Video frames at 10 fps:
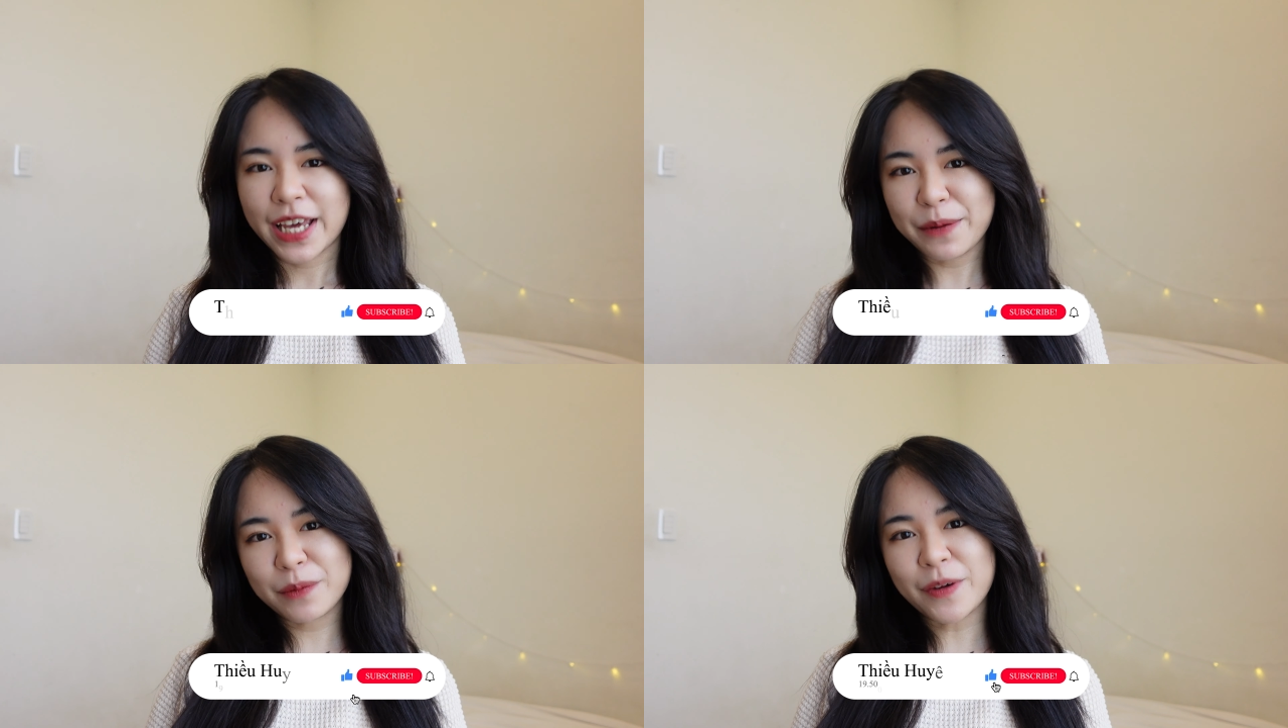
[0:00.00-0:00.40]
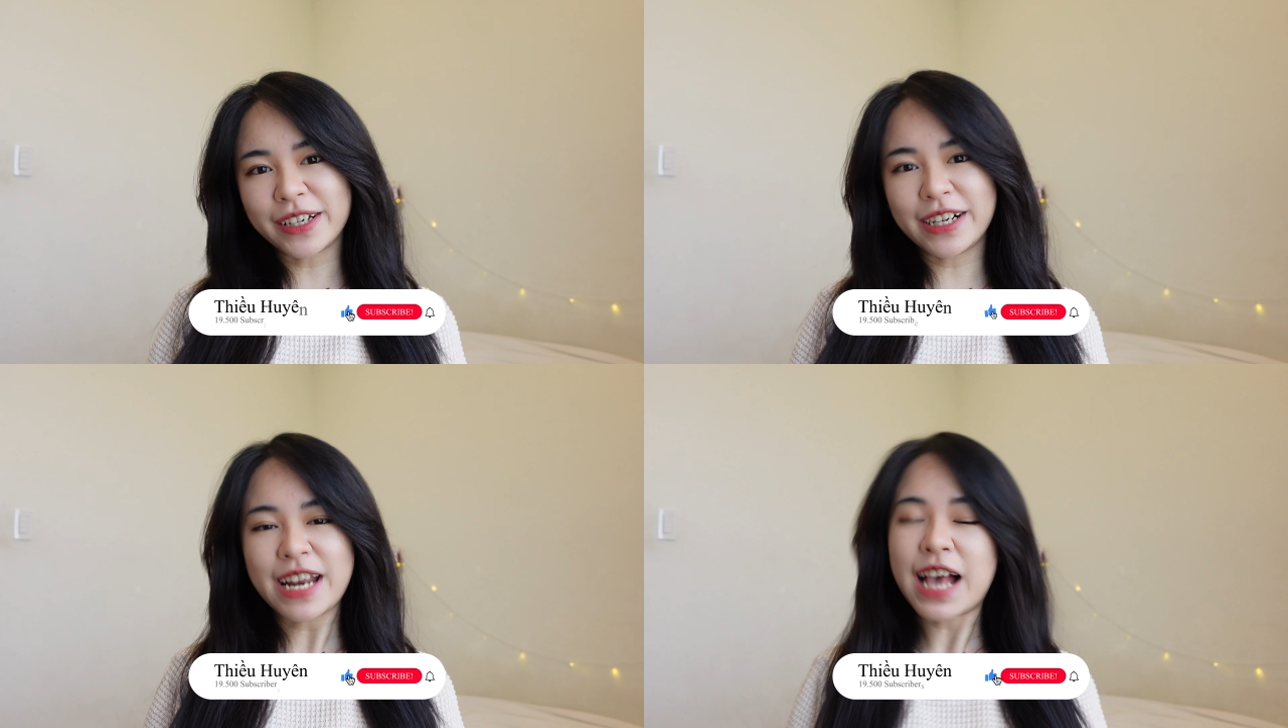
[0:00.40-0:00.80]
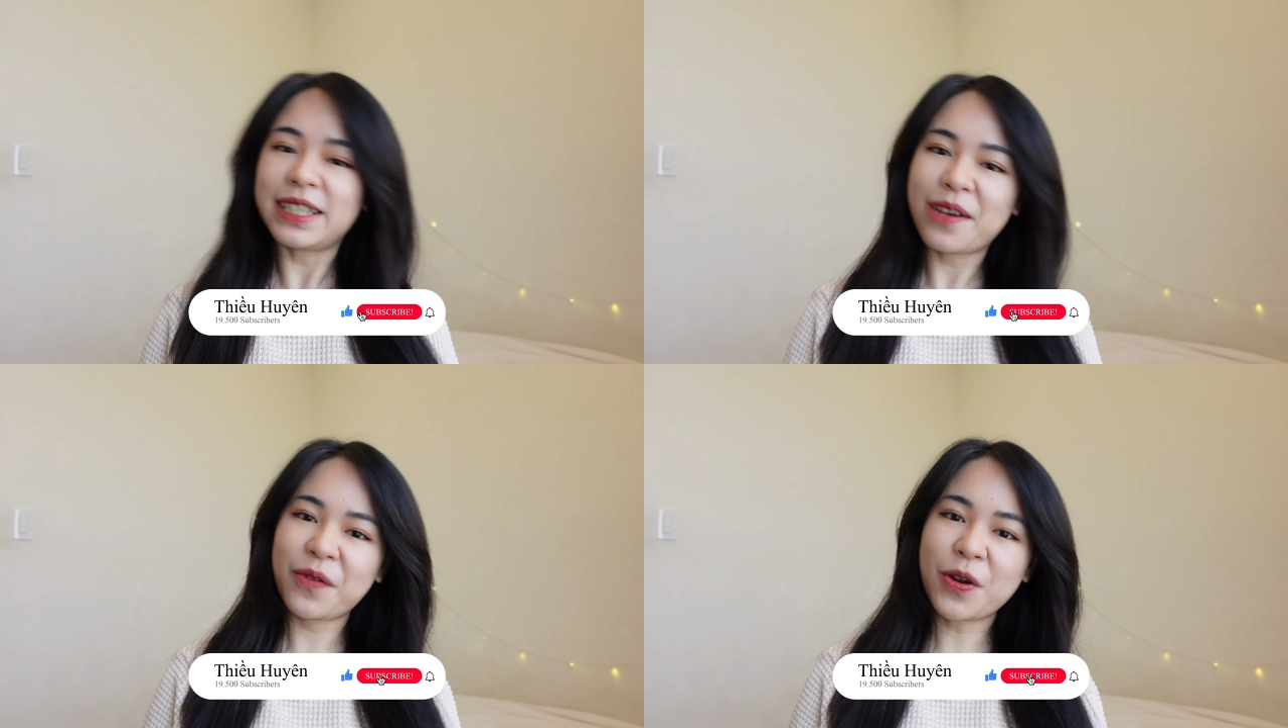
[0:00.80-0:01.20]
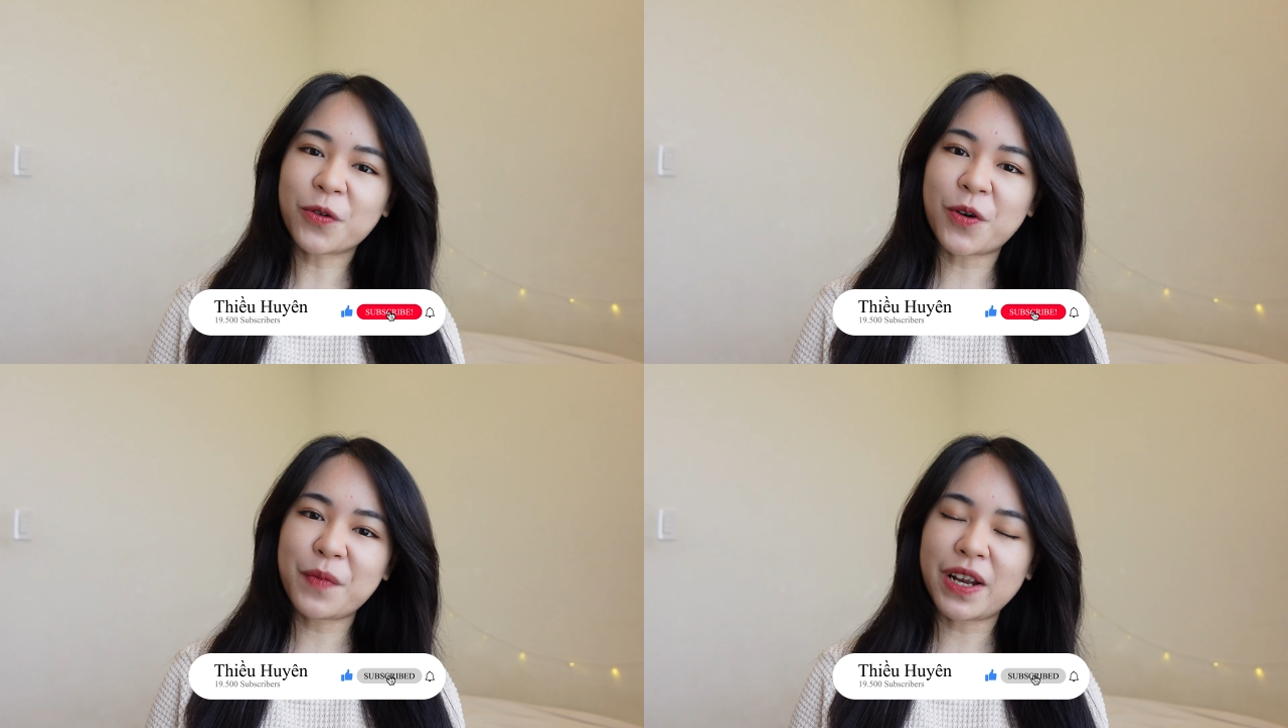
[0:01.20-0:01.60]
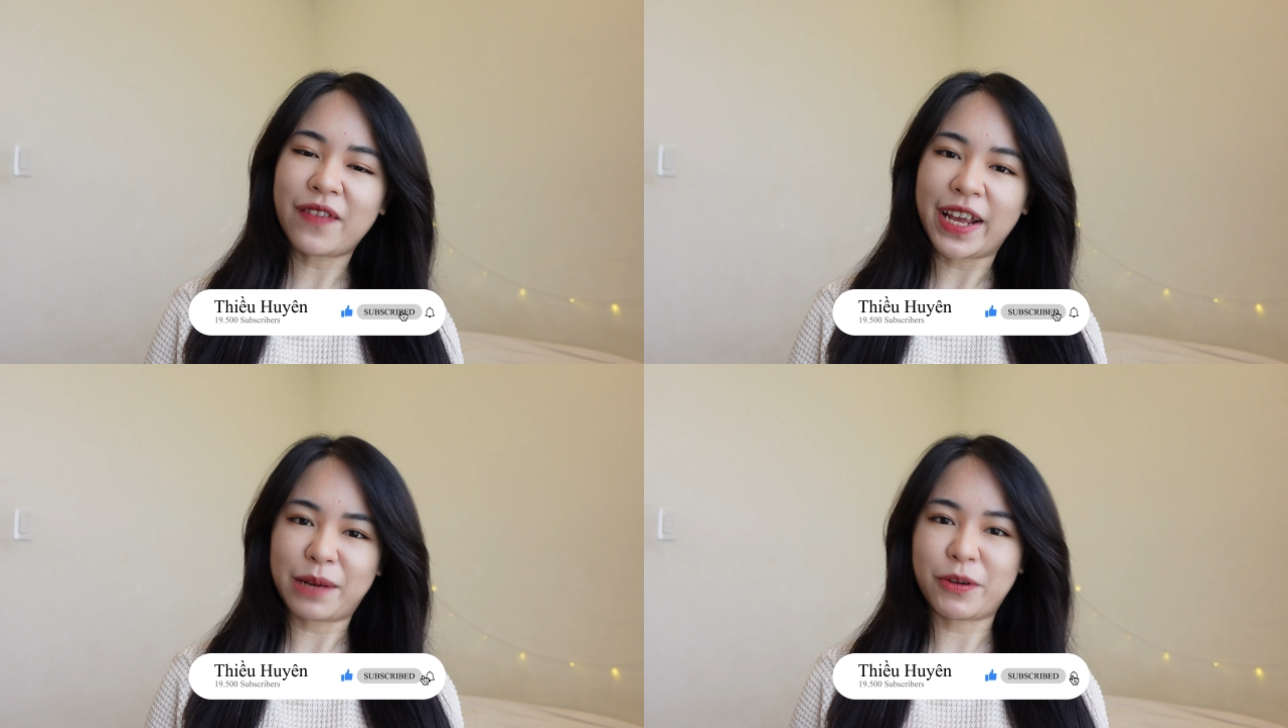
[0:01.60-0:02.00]
Cảm ơn mọi người đã xem video của mình
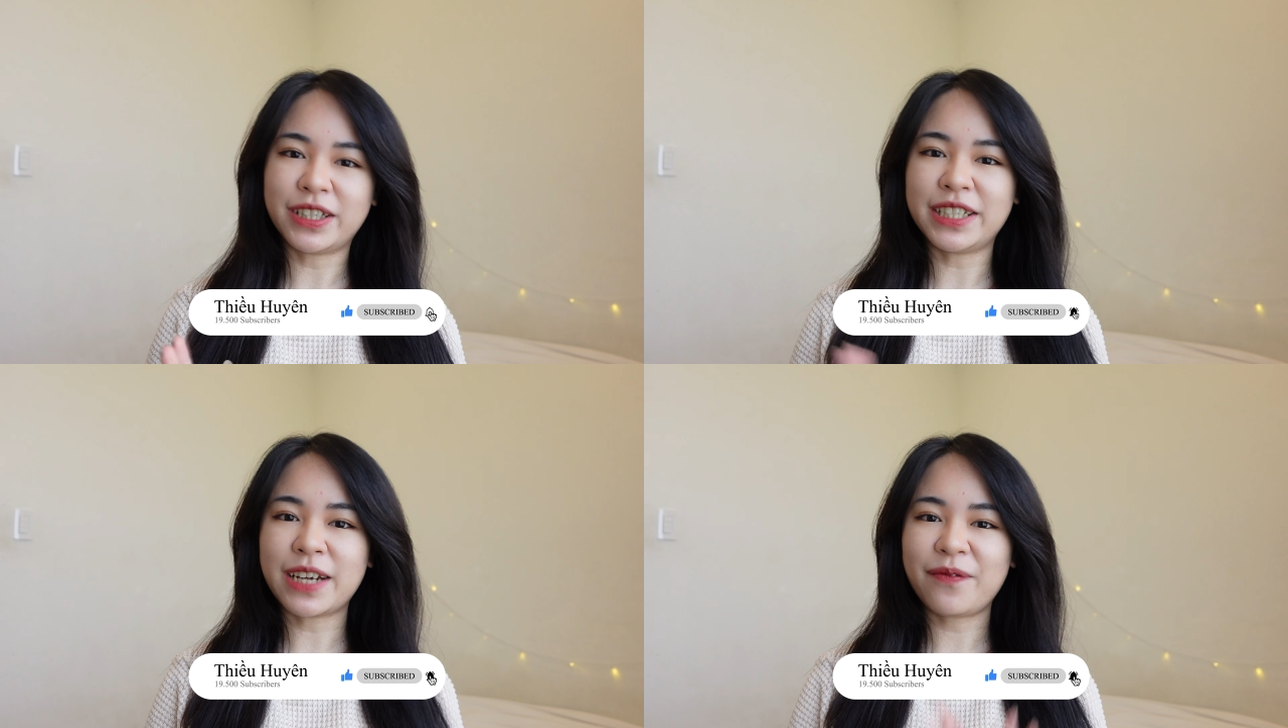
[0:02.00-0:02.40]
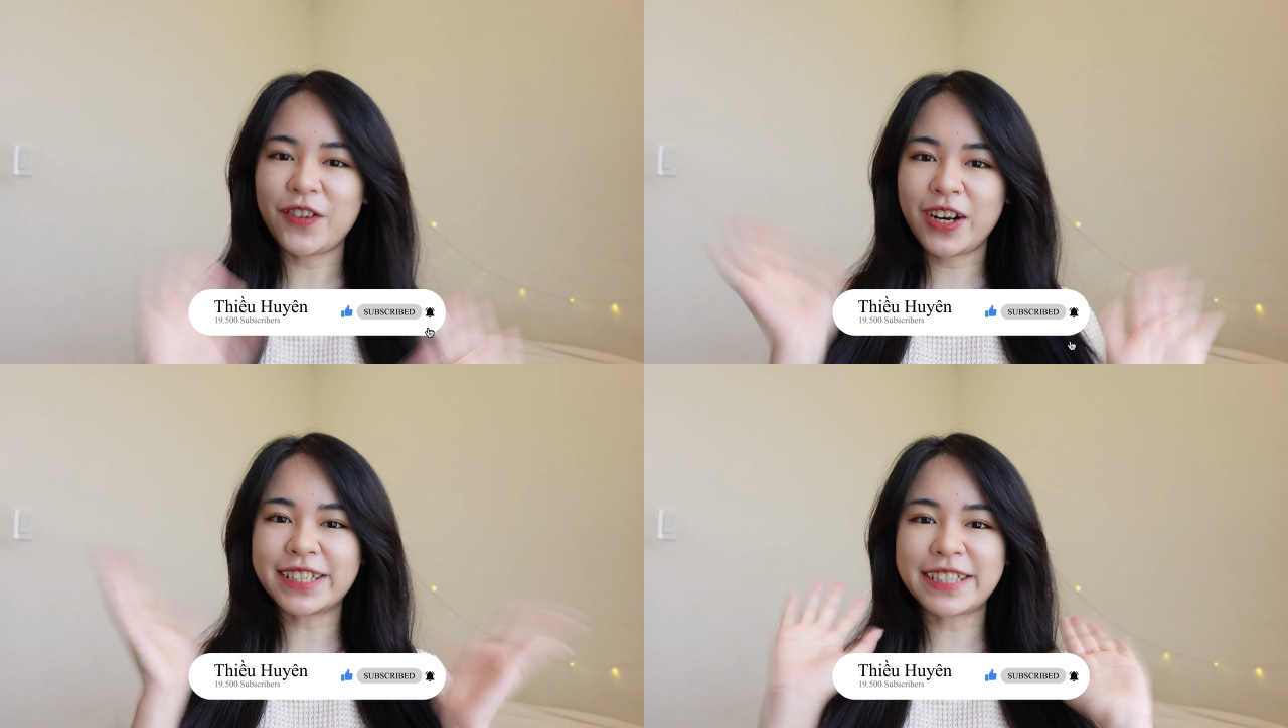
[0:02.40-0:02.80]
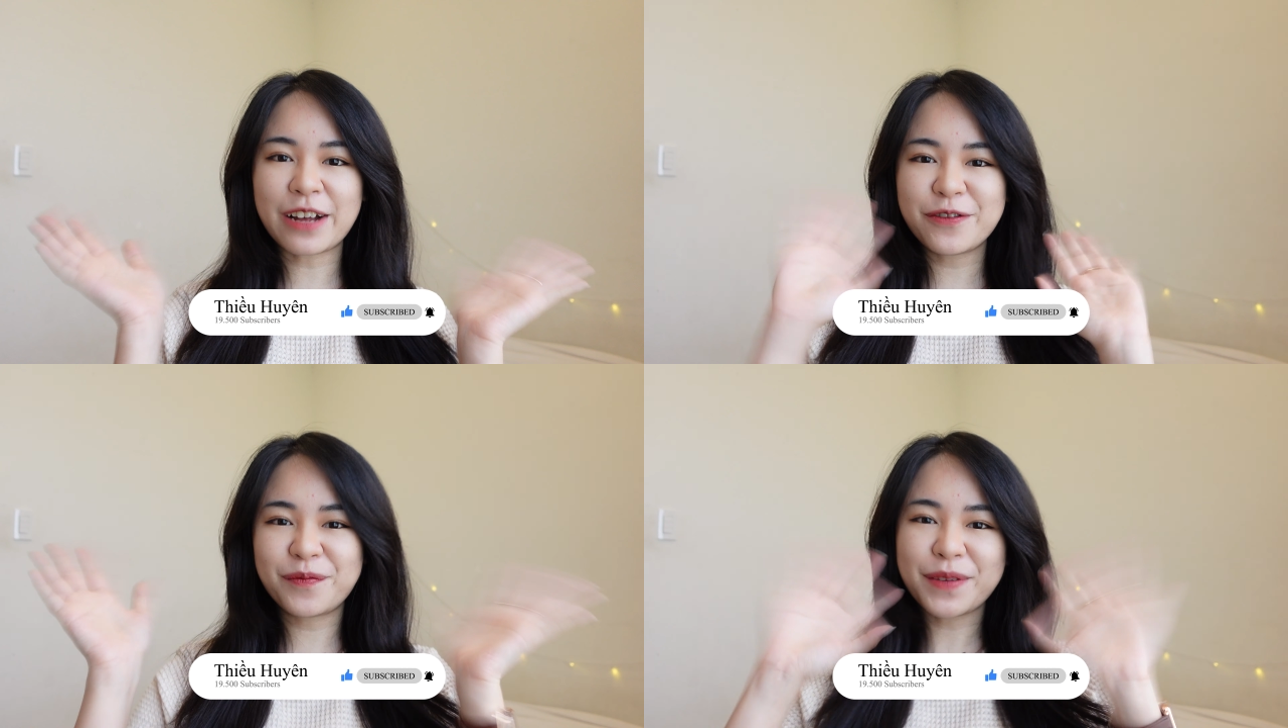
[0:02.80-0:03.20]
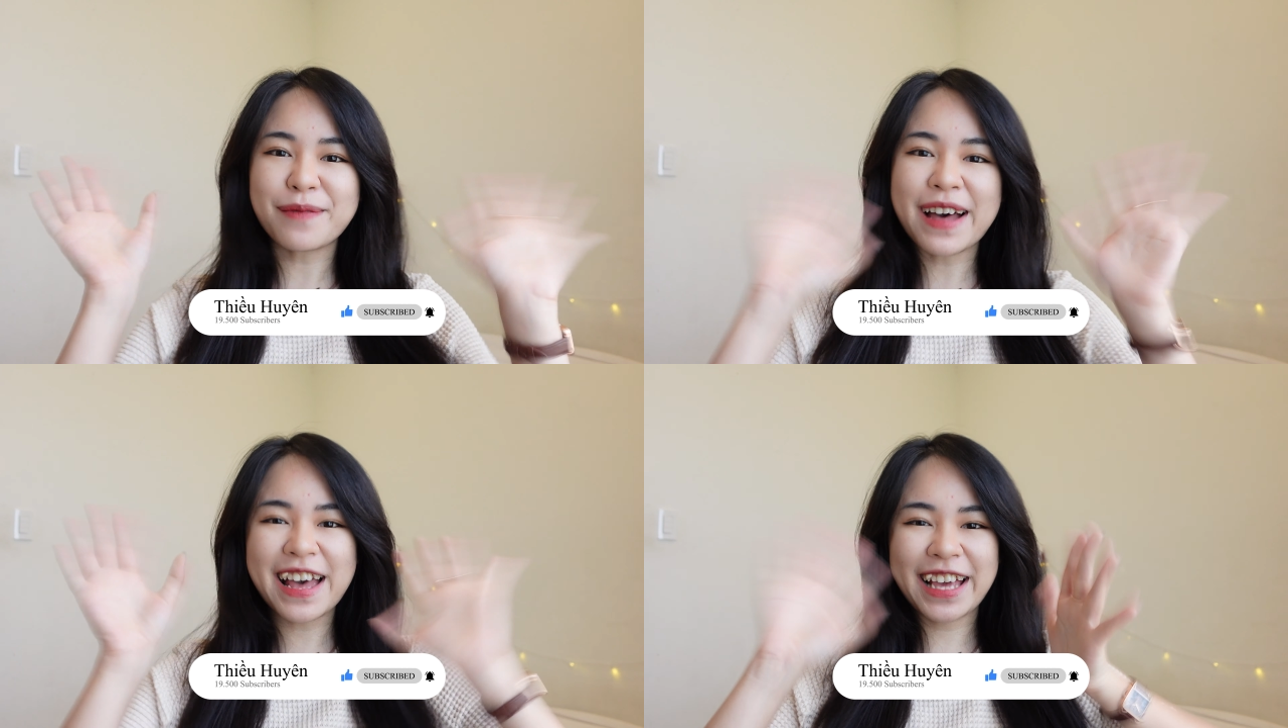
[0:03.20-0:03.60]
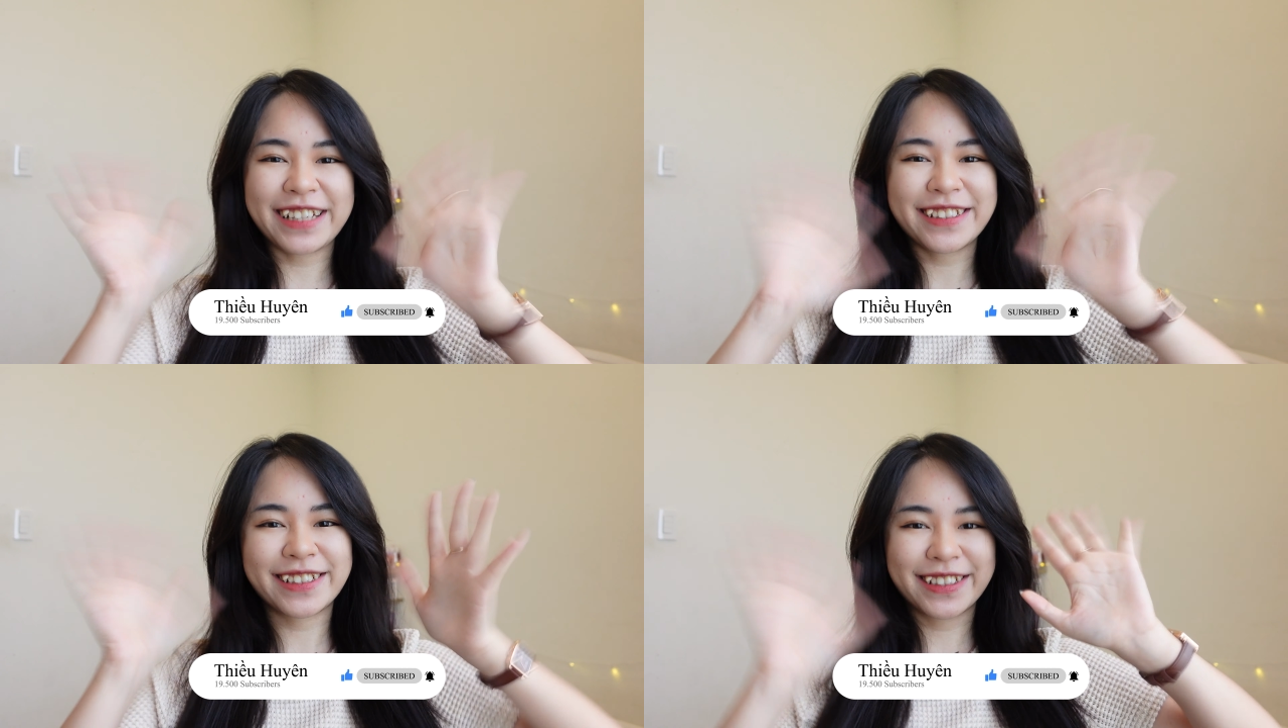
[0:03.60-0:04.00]
và hẹn gặp mọi người trong video lần sau. Bye
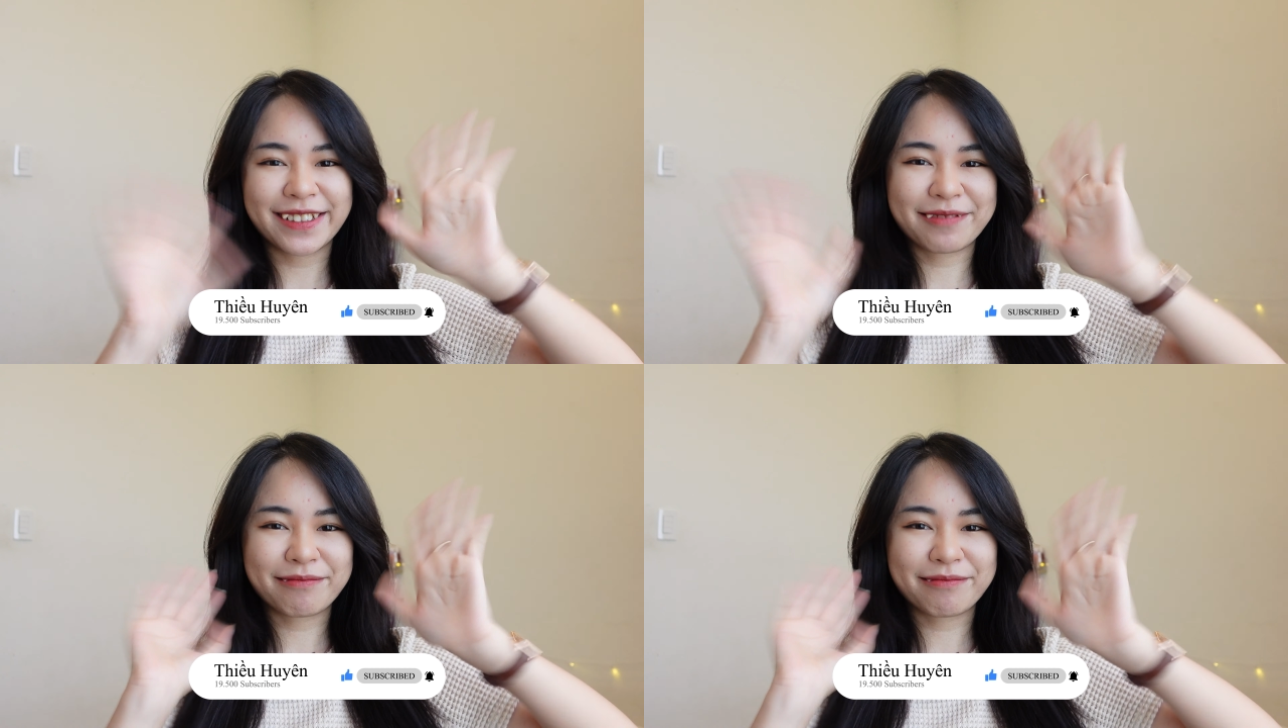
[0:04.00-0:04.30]
bye.